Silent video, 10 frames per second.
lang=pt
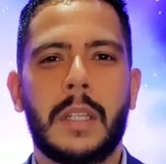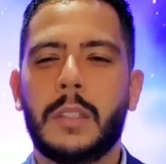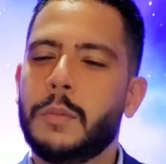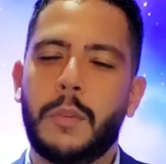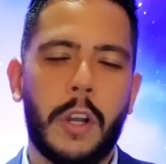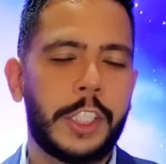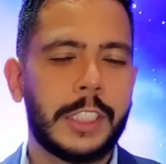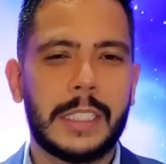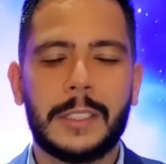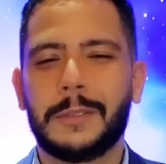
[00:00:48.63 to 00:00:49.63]
Não
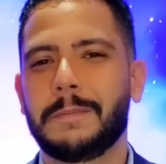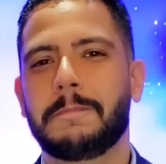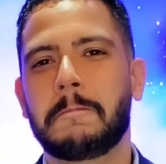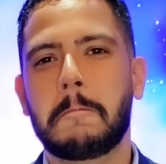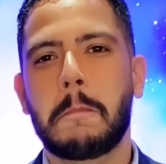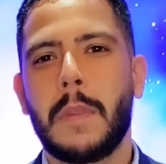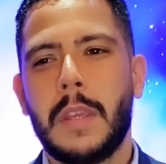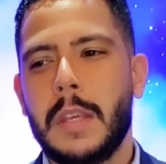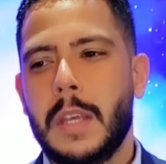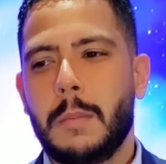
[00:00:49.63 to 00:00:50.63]
foge, não.
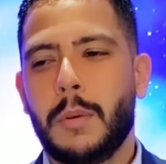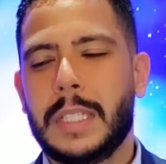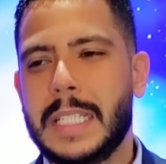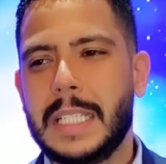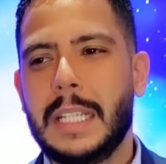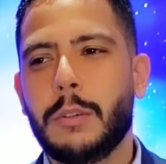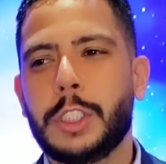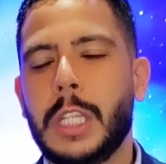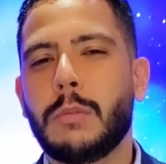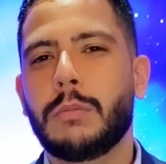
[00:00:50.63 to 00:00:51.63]
Porque se
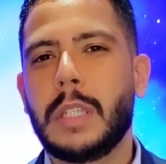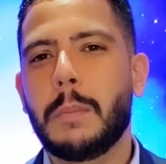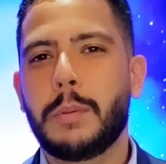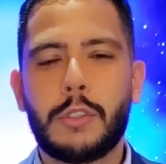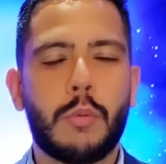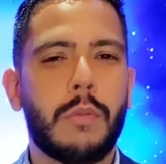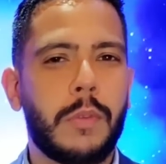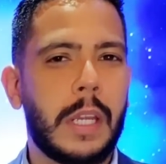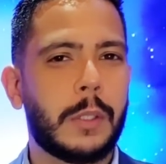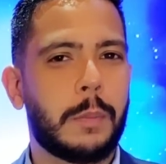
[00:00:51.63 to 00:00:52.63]
Deus tem um tempo de
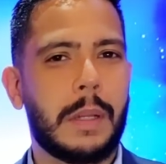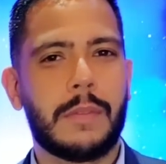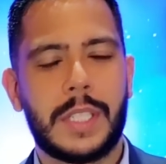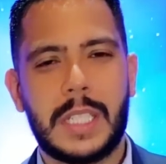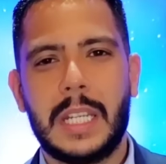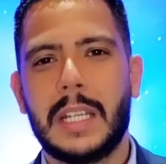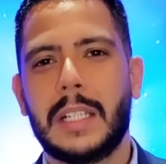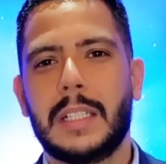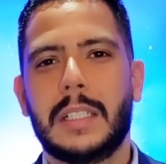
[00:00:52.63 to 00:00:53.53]
governo para você,